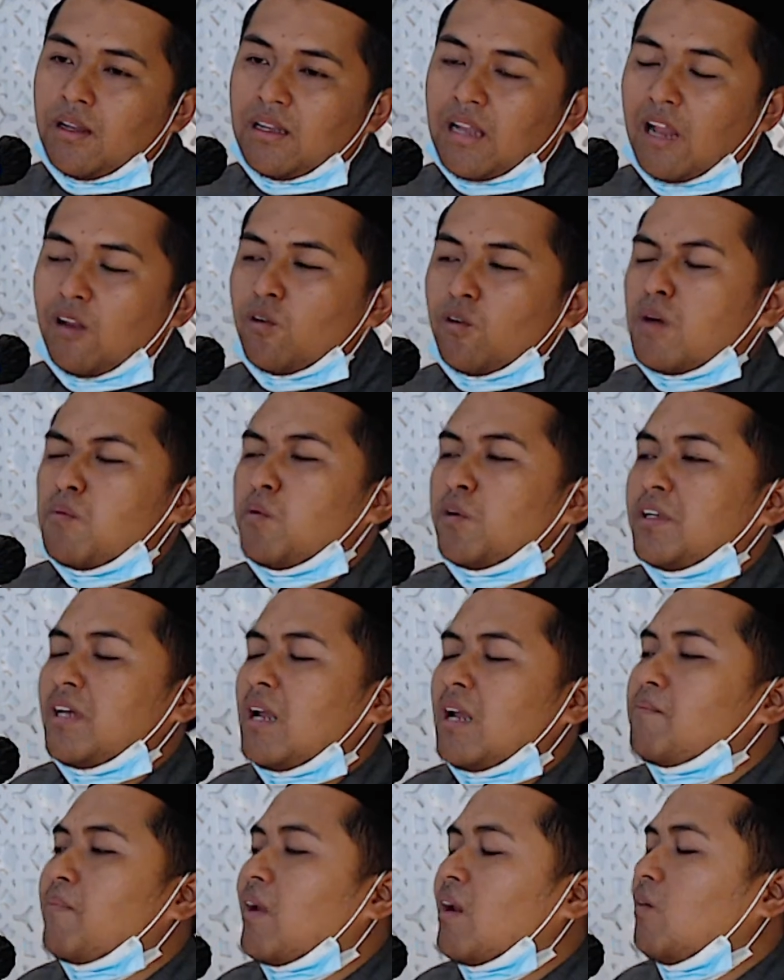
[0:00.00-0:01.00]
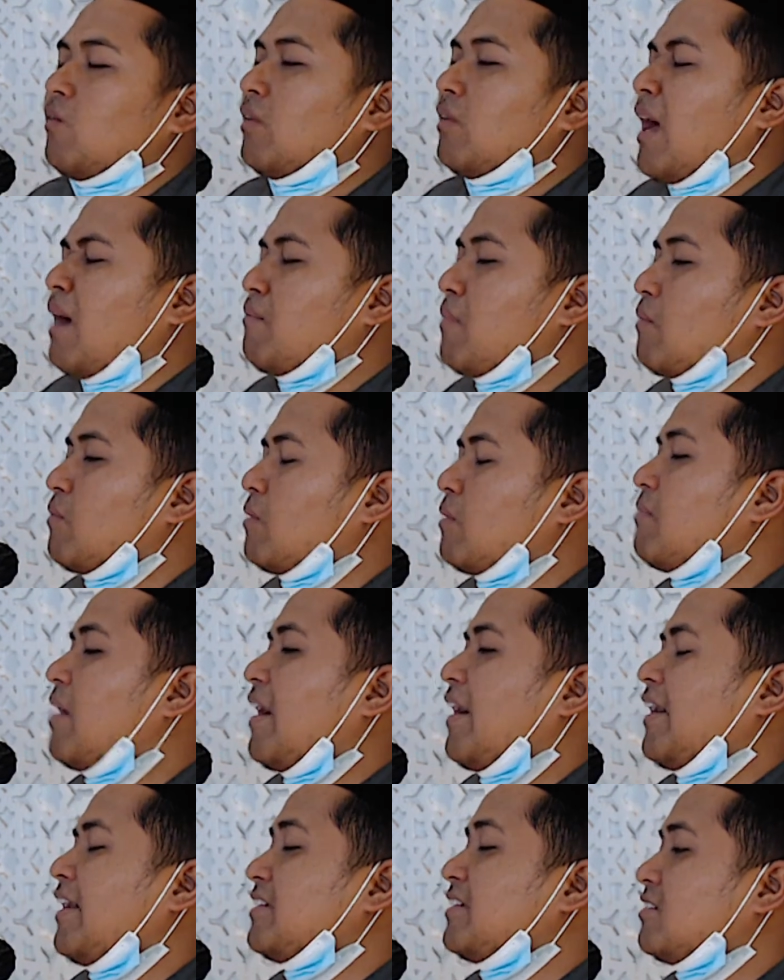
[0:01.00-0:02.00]
Lalu kemudian para ulama
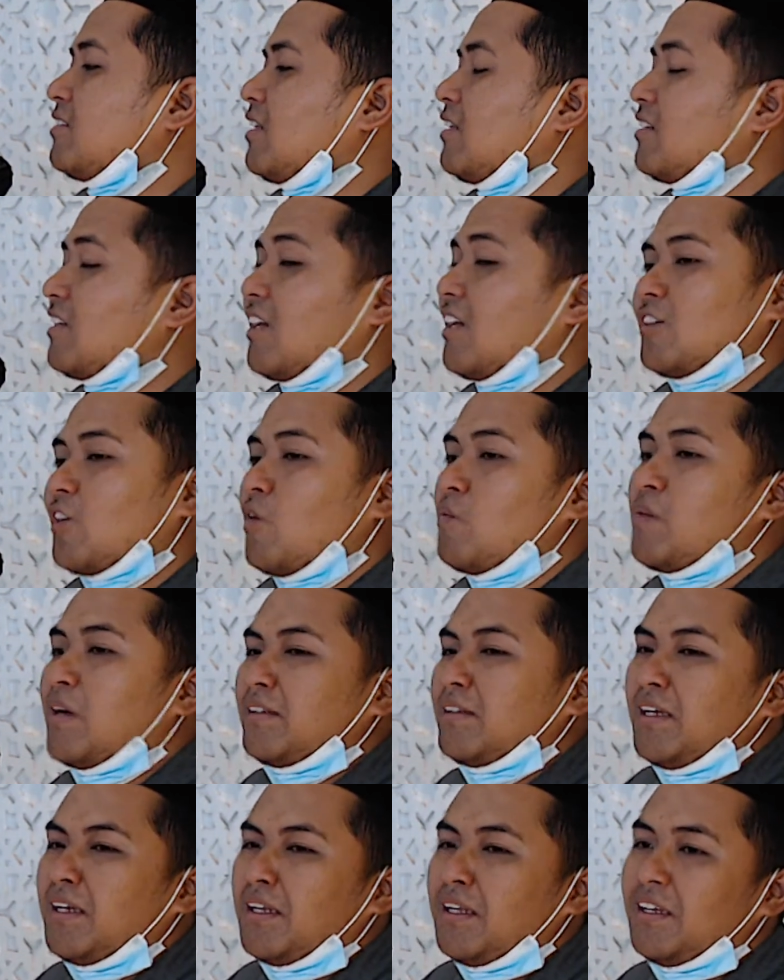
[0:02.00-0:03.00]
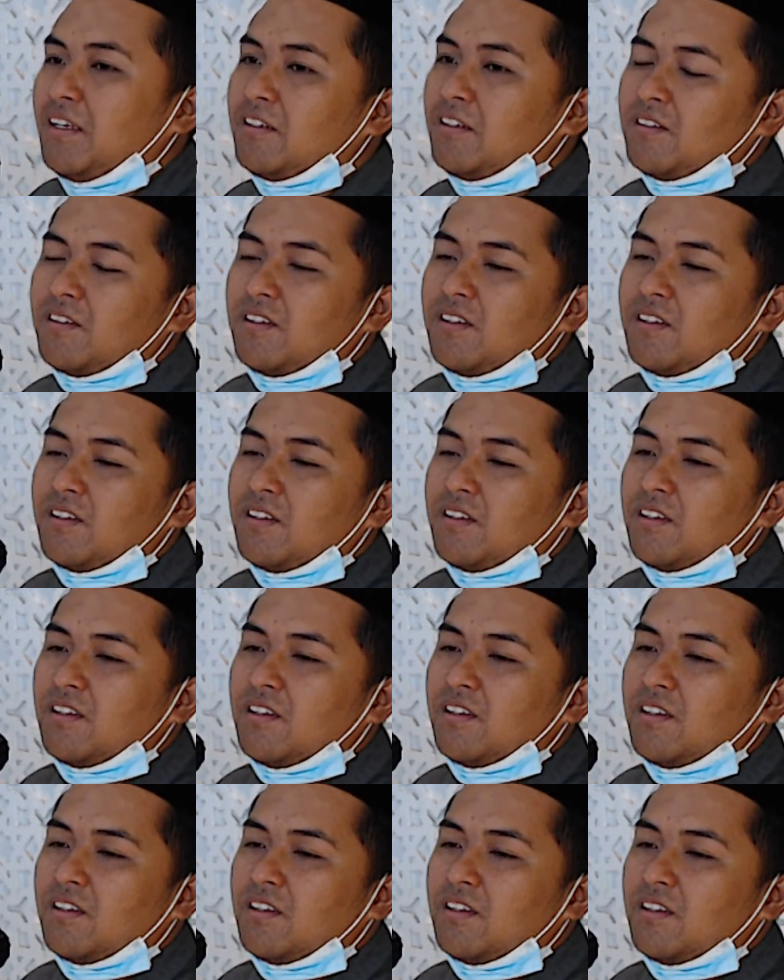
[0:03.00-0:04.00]
membahas tentang taubat ini
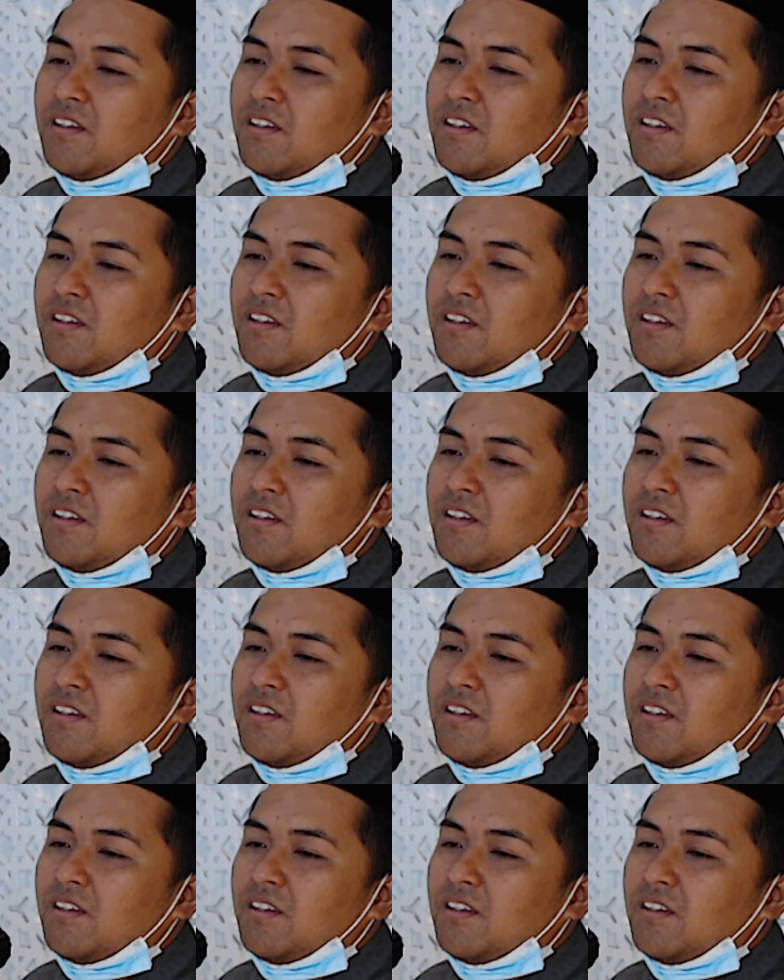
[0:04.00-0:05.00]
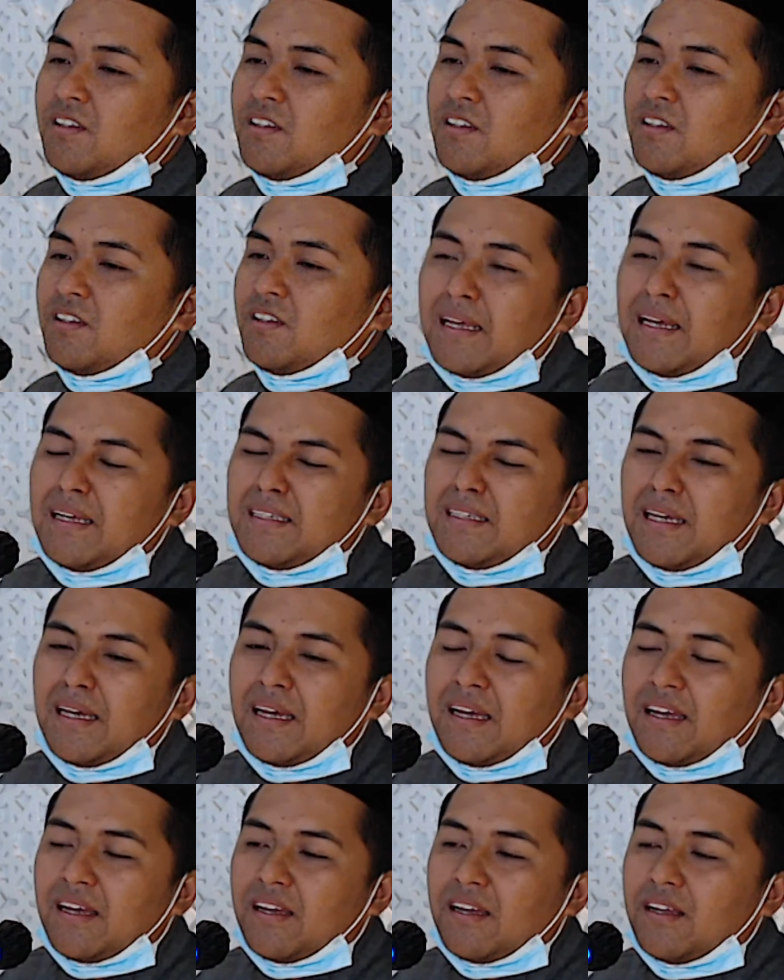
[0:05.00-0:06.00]
bahwa
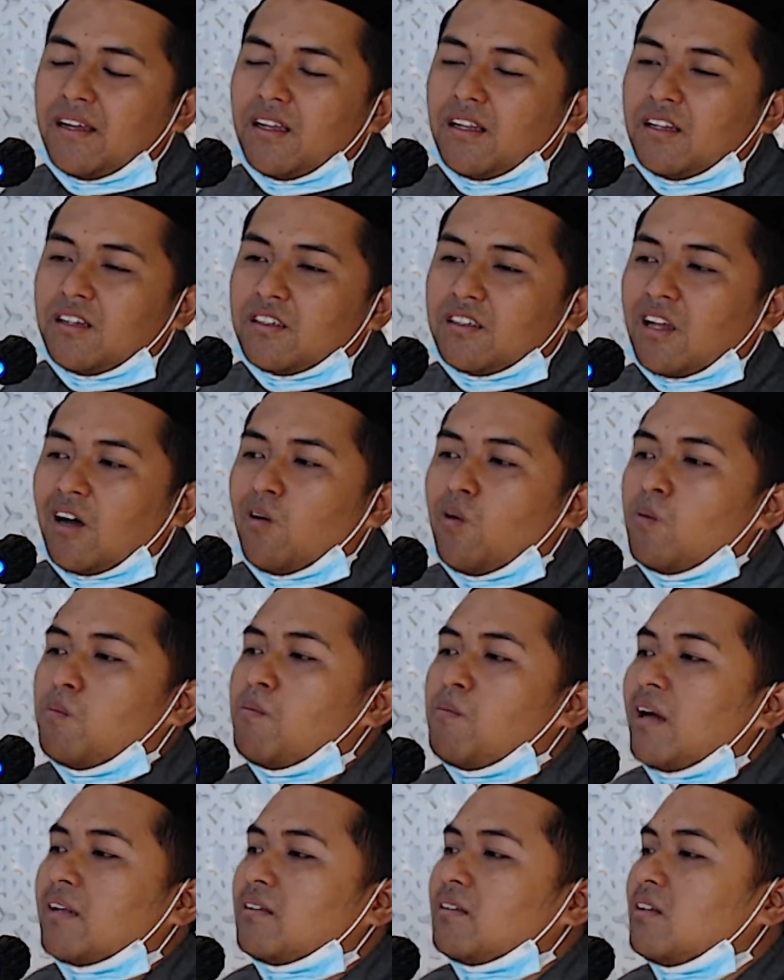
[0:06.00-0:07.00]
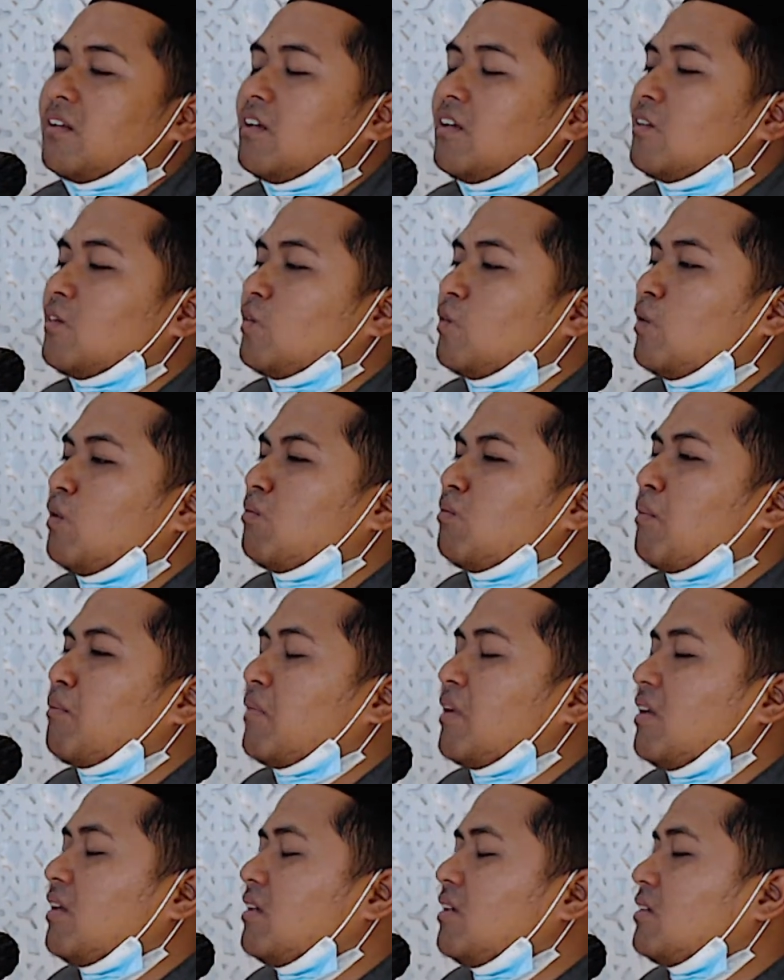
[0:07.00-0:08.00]
katanya taubat itu
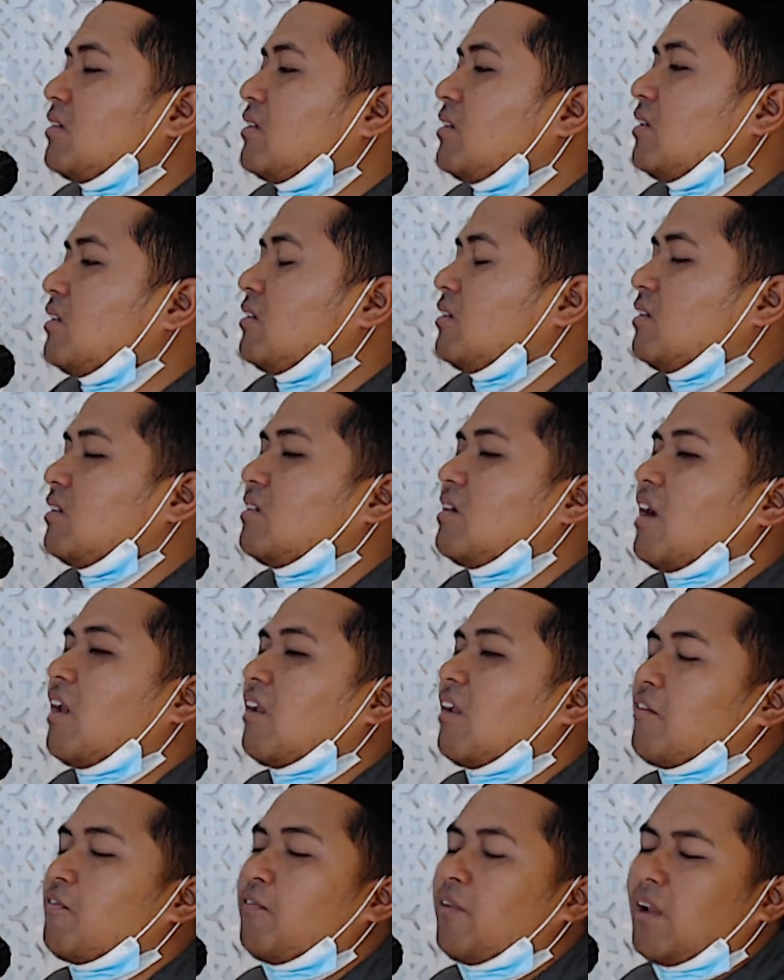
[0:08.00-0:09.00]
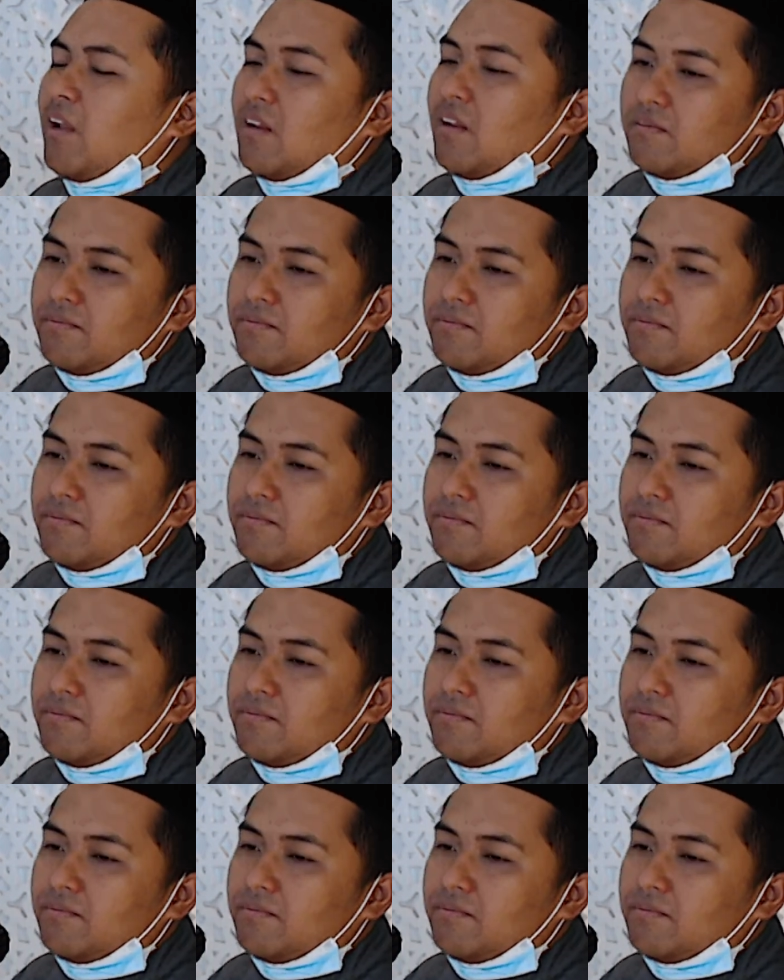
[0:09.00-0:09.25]
memiliki tiga level.